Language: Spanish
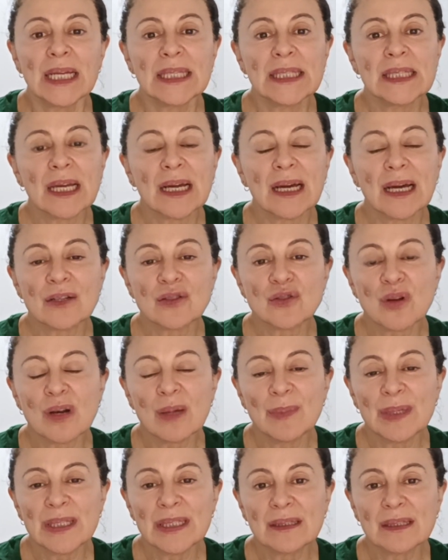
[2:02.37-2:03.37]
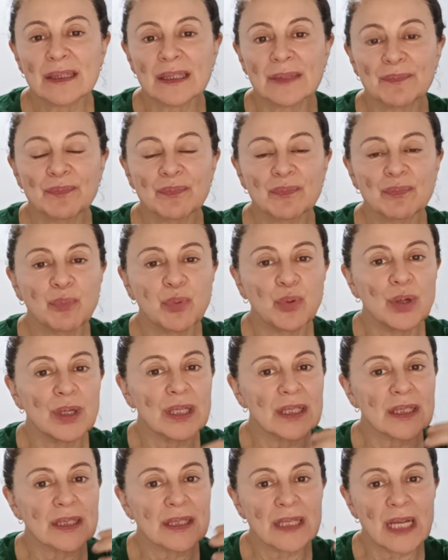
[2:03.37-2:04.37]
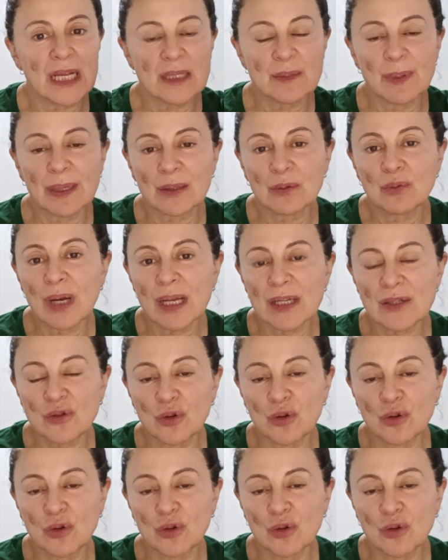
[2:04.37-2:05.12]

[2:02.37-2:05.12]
y dejar solamente pues las verduras